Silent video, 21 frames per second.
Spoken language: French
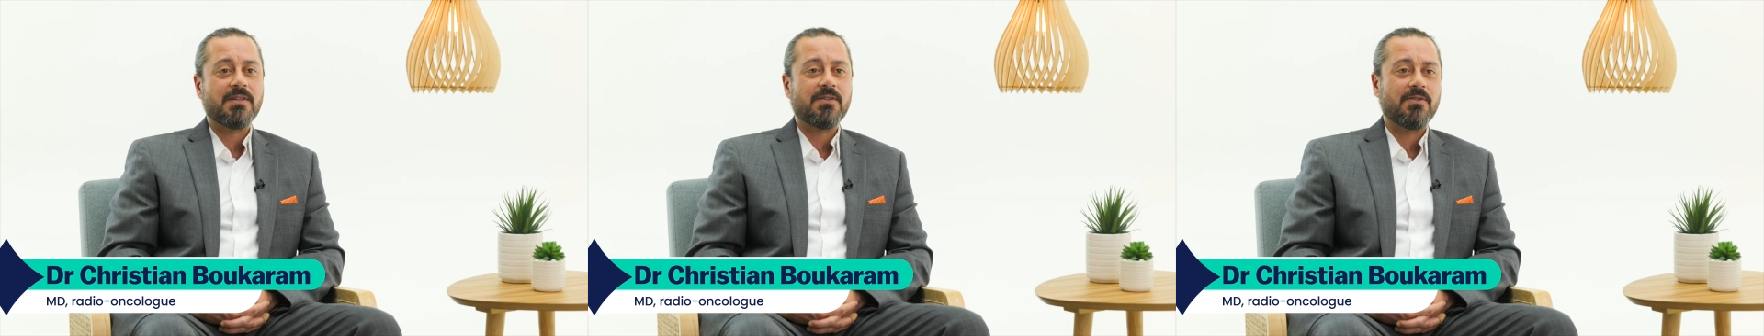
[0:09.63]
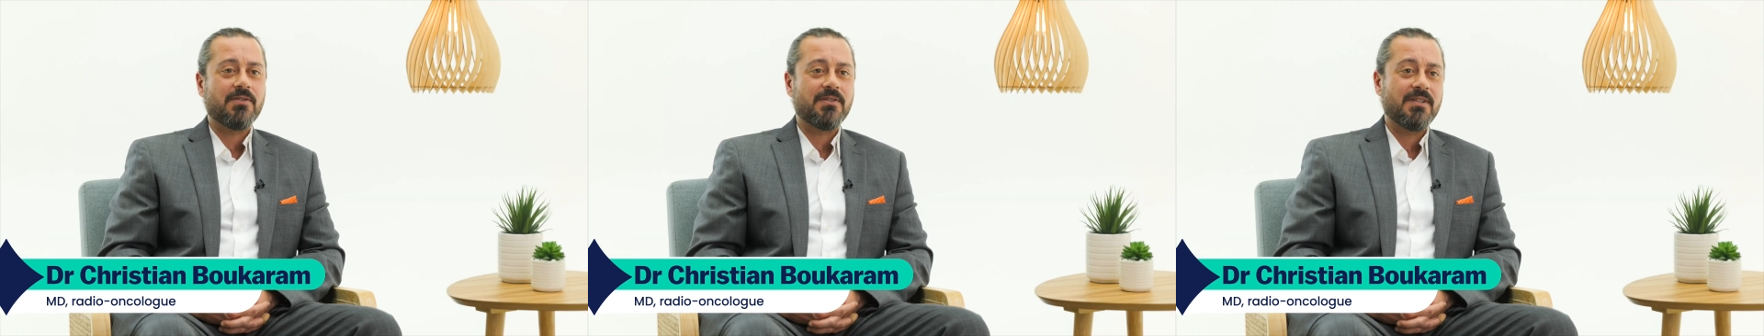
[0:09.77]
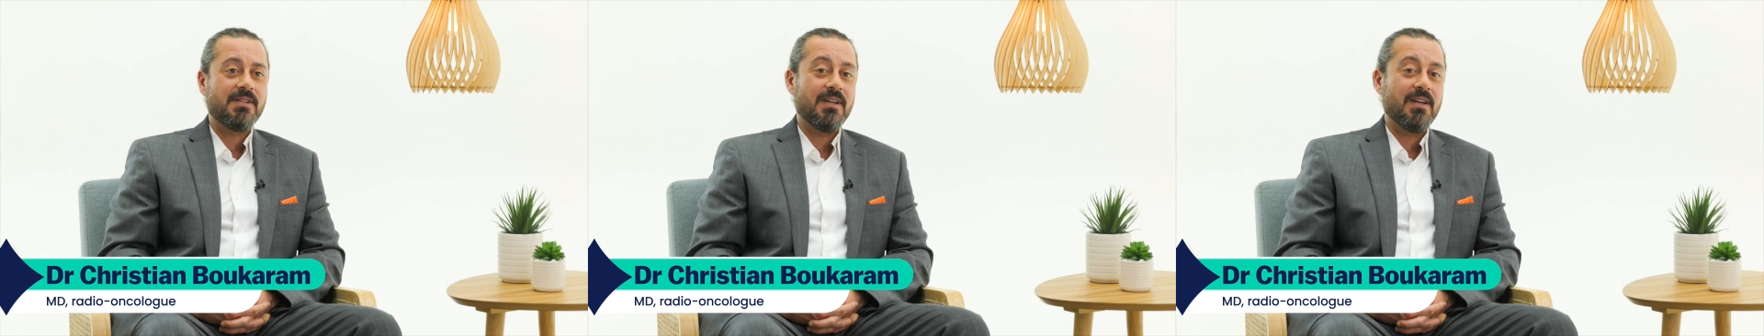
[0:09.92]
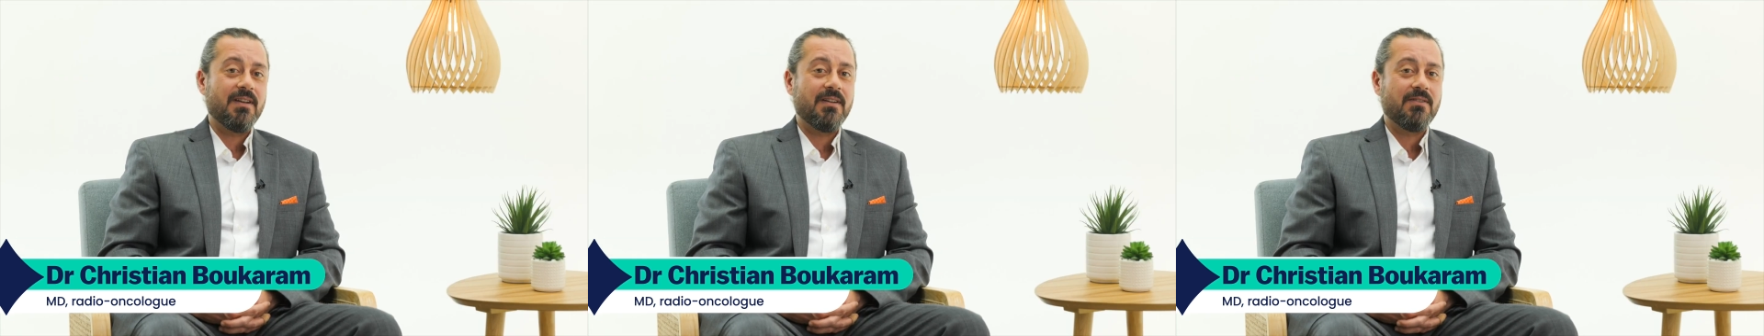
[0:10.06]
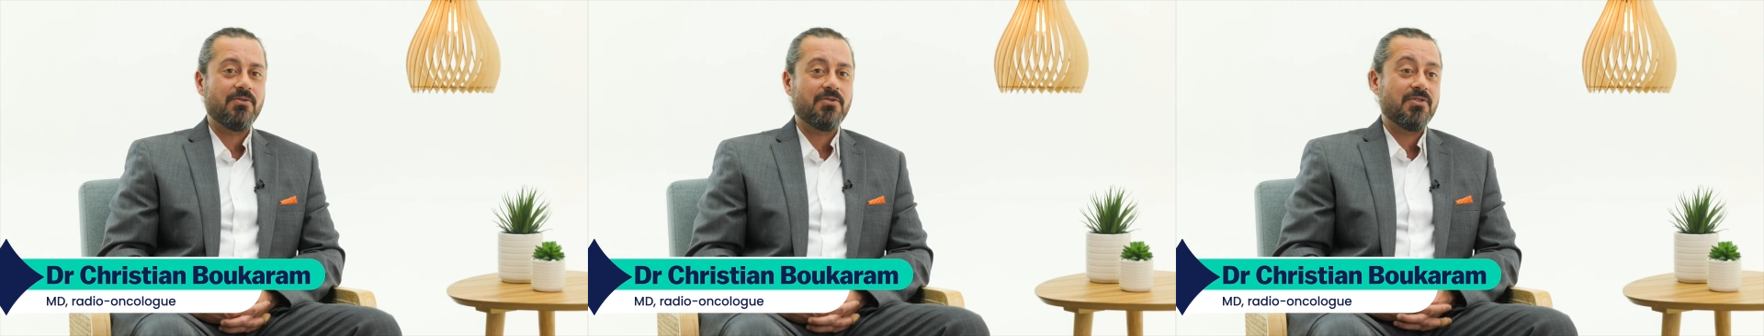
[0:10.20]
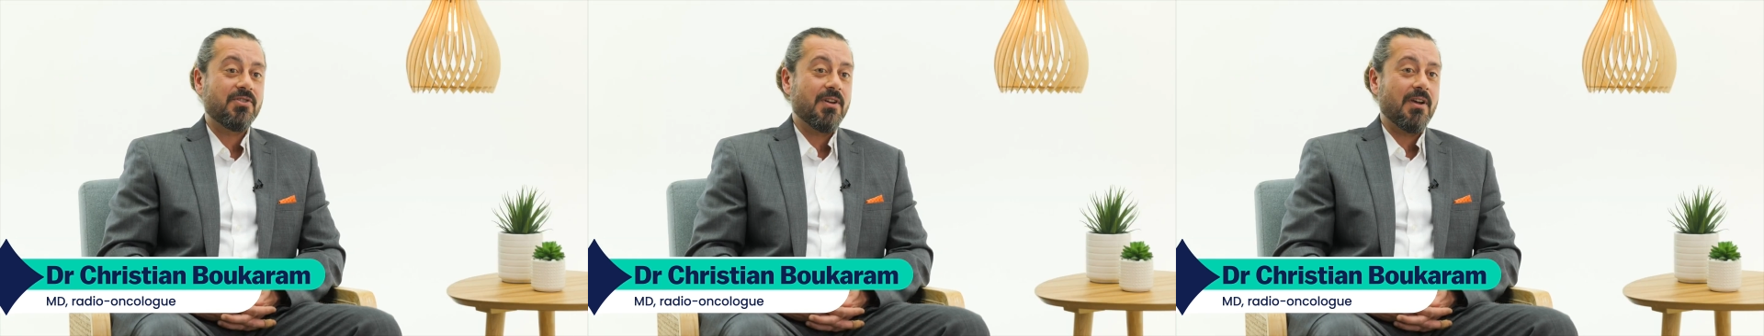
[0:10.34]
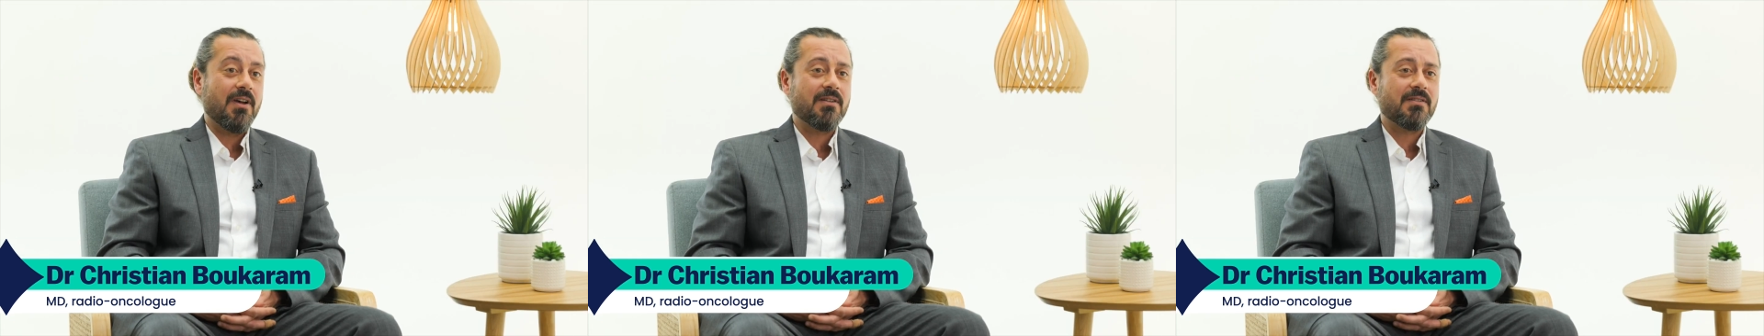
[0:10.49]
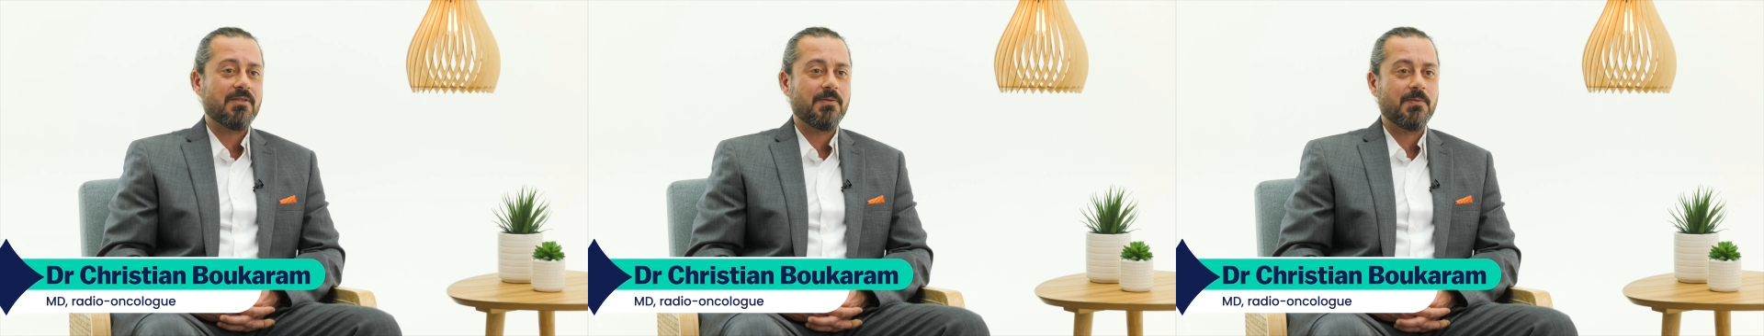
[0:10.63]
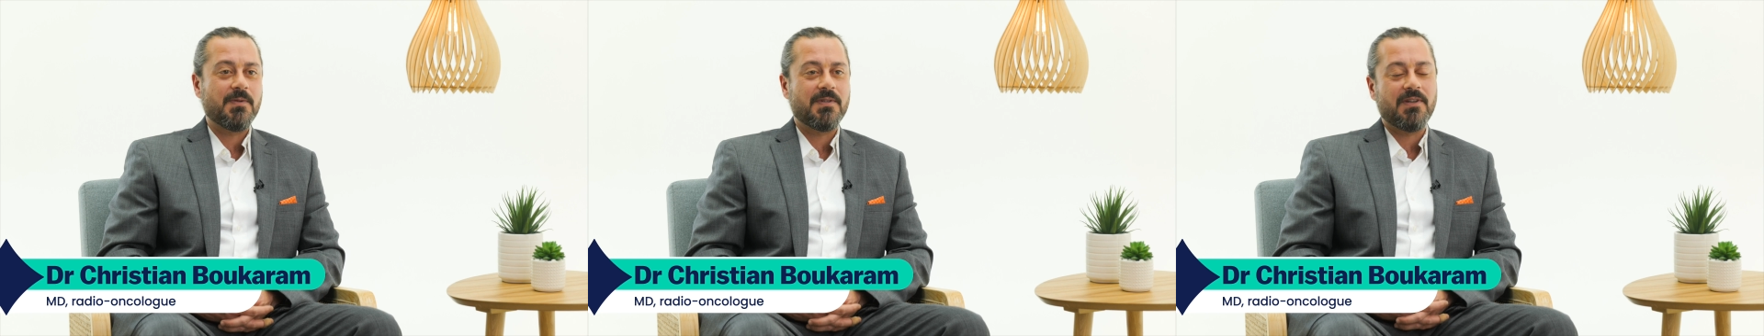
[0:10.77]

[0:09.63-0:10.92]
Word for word: que c'est une science puis